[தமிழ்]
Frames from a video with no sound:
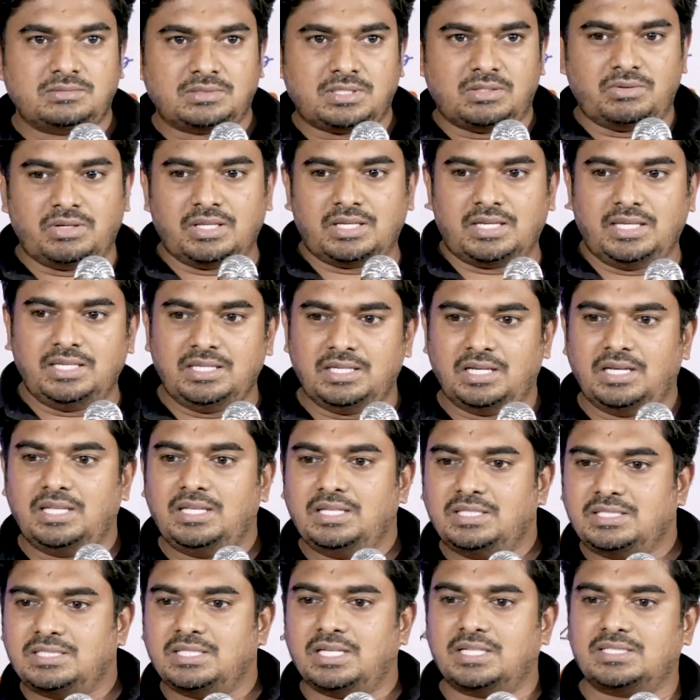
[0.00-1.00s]
தன்னுடைய கை காலை
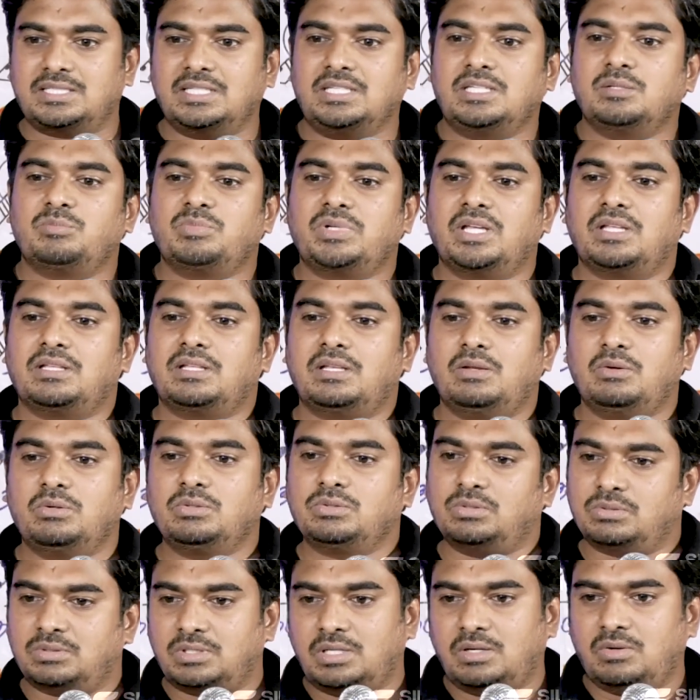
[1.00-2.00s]
ஈஸியாக அசைக்க முடியாத
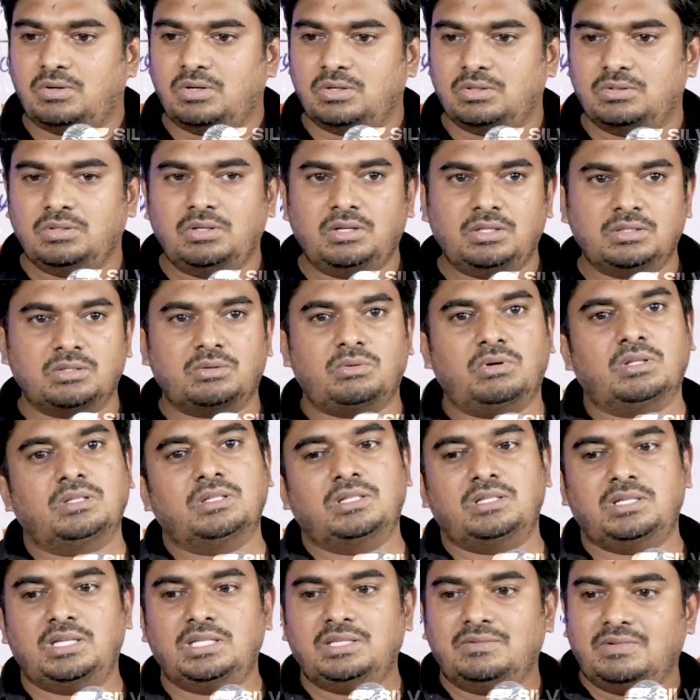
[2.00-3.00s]
அளவுக்கு தொந்தரவாகுதோ அந்த
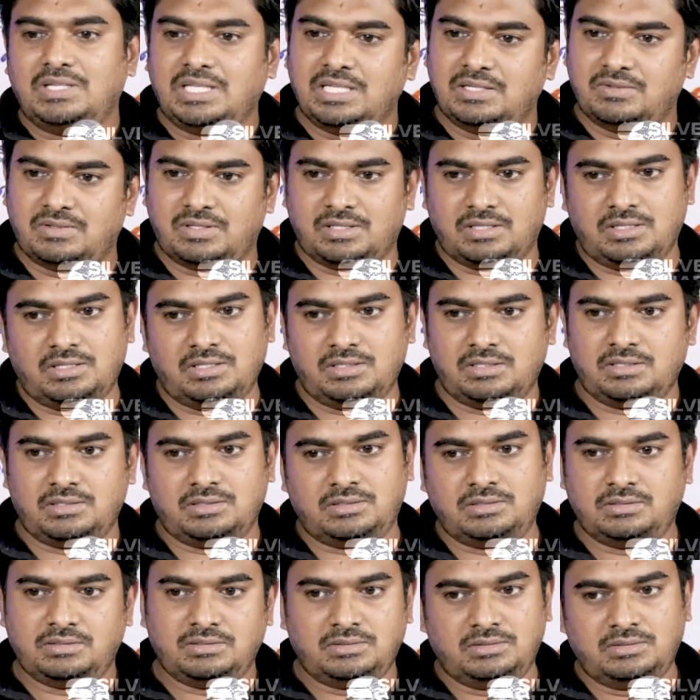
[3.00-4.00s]
குழந்தை அதுலேருந்து வெளியில் வர
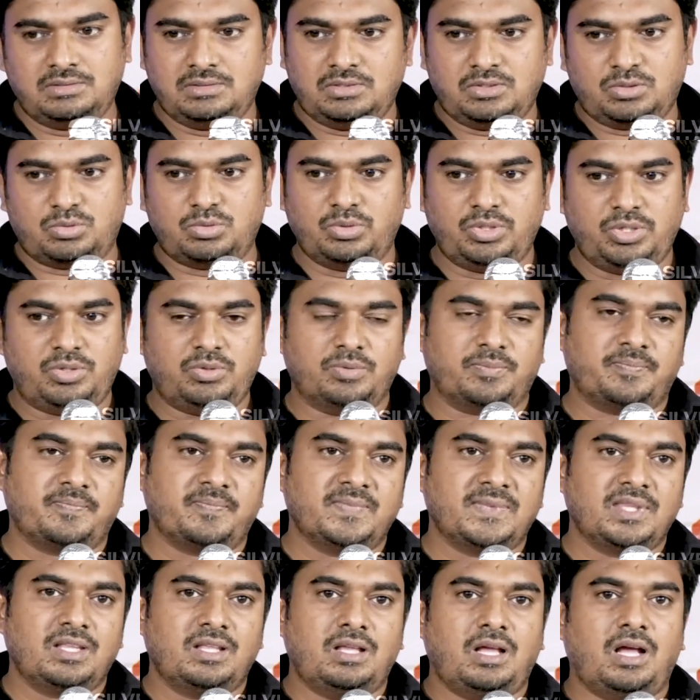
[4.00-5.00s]
துடிக்கும்
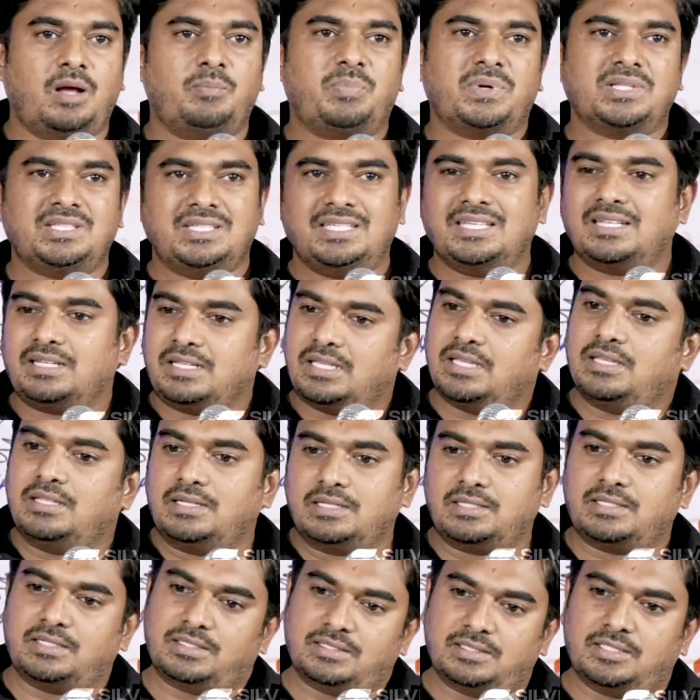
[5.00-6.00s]
அப்போ அது இயற்கையாக
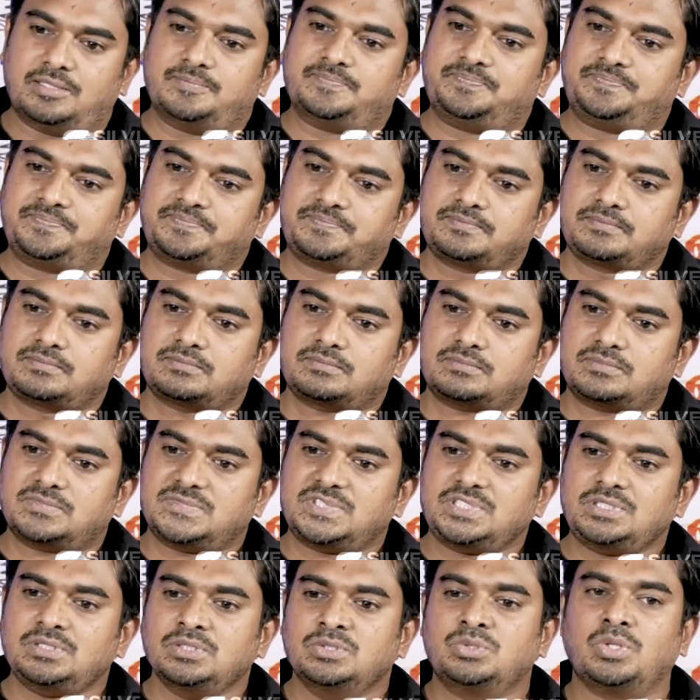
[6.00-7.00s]
இருக்கிறது தான்
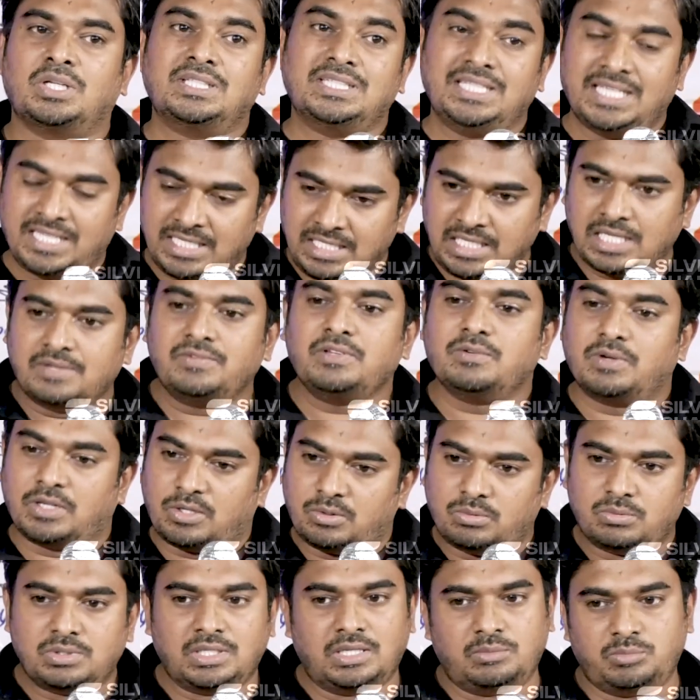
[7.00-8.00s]
ஸோ அது இயற்கையாகவே
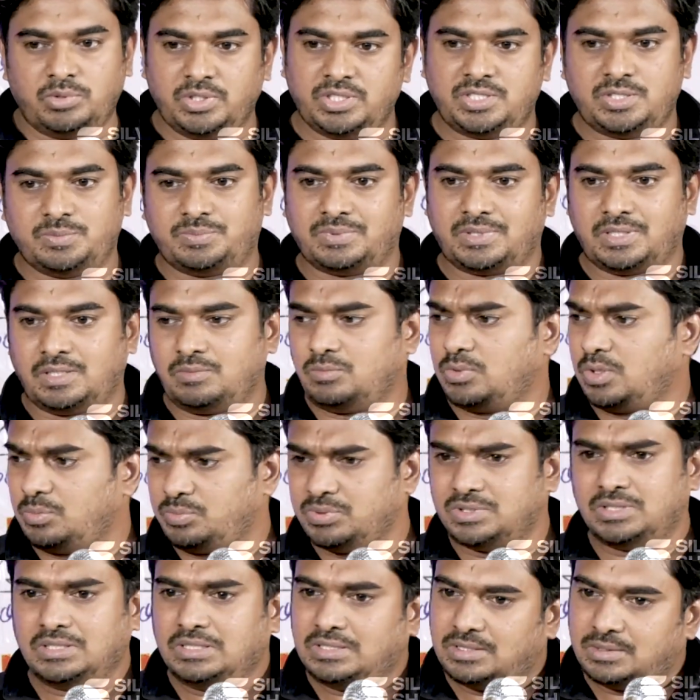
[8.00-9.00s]
வரணும்னு நான் முயற்சி பண்ணேன் ஒரு
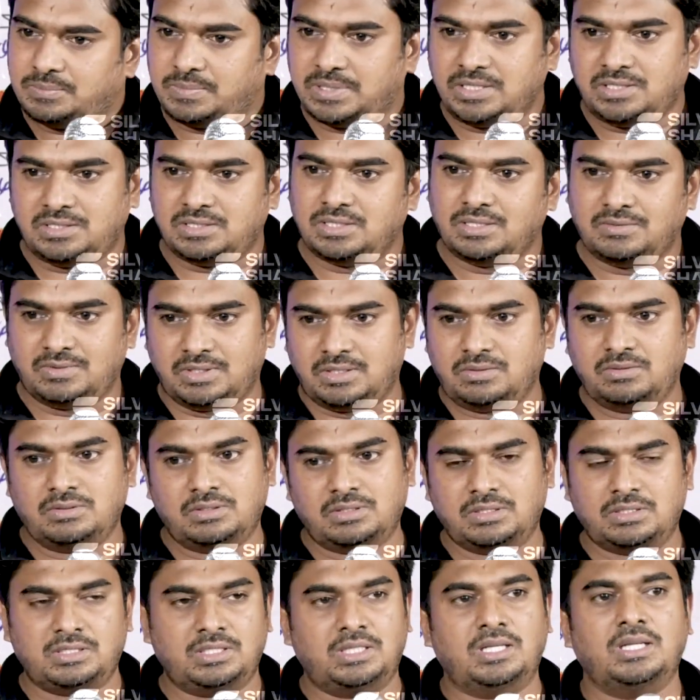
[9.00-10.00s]
புத்தகத்தை படித்து தான்
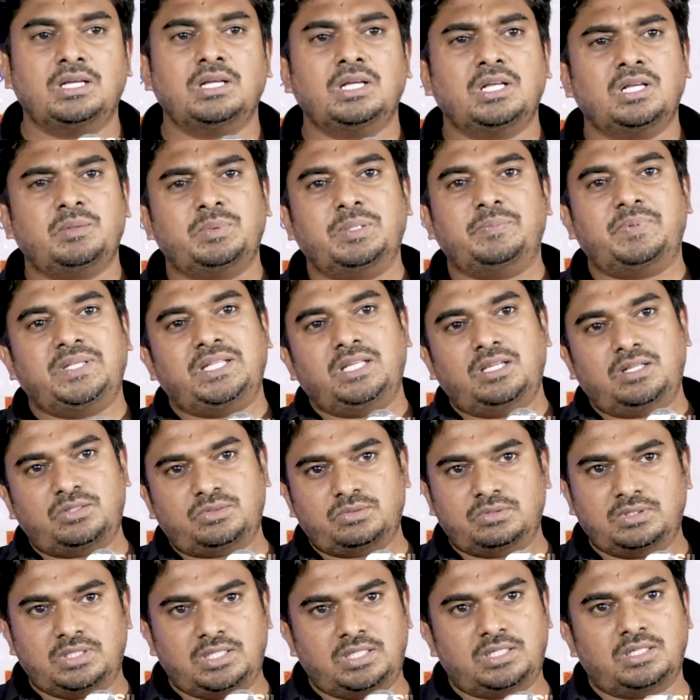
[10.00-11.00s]
வரணுன்றது இல்லை இப்போ
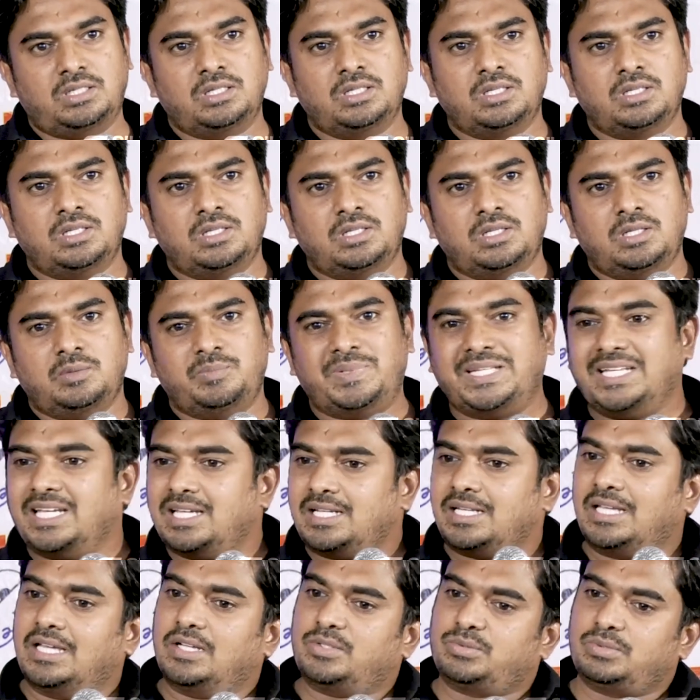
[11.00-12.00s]
பெரியார் சொன்னார்
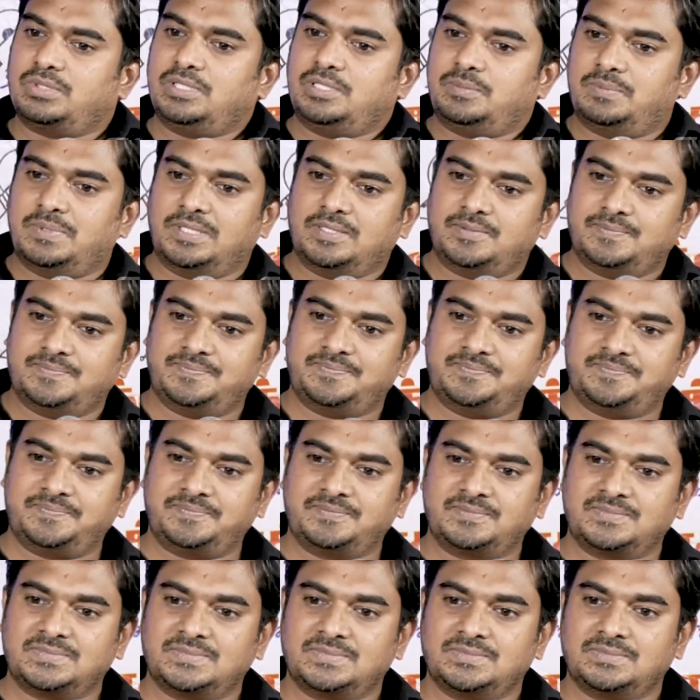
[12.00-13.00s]
பெரியார் யார் சொல்லியிருப்பா
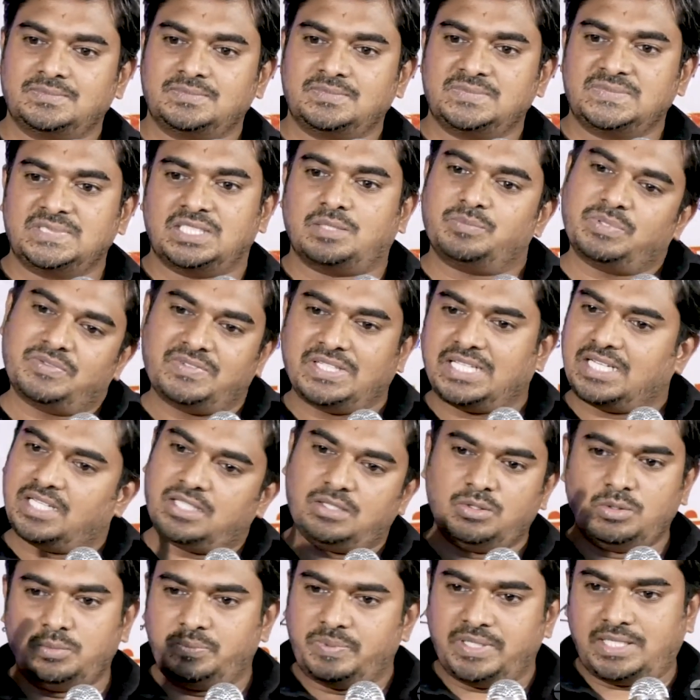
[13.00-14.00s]
இப்போ வேறு
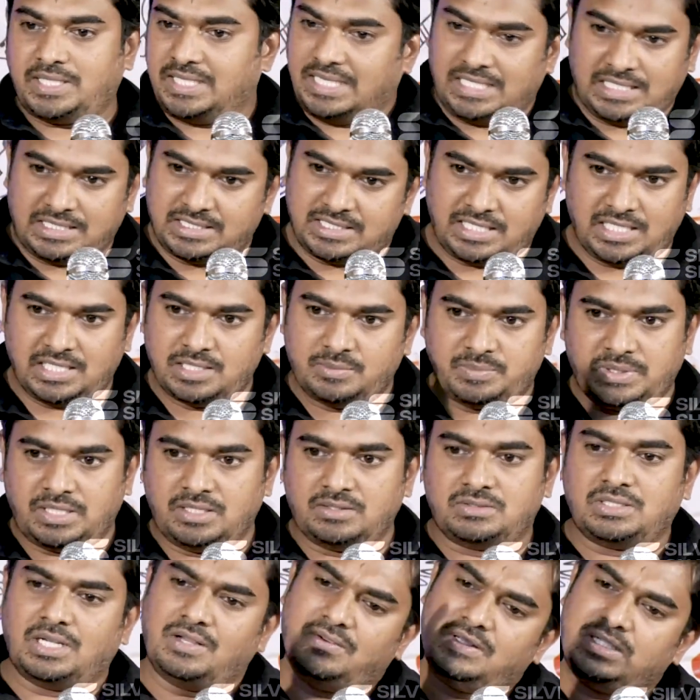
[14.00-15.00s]
ஏதோ பேர் எனக்கு தெரியாத
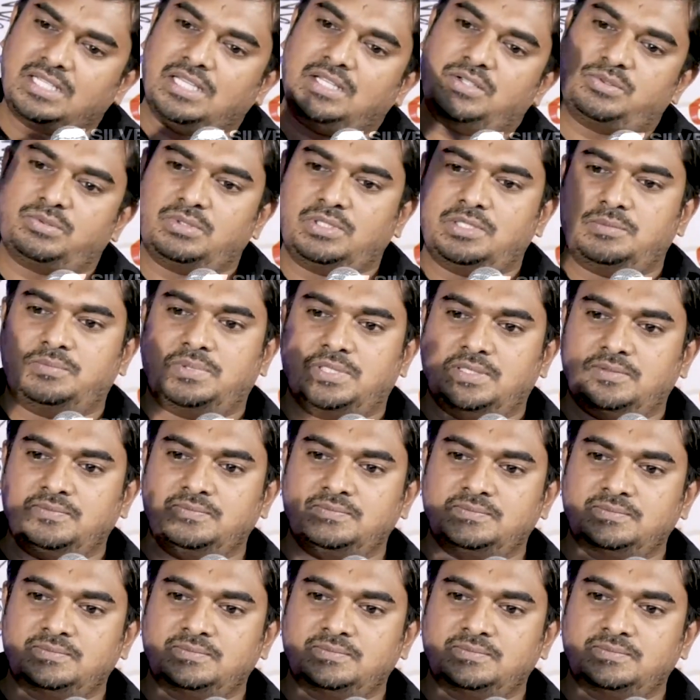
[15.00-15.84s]
பெரிய அவருக்கு யார் சொல்லியிருப்பா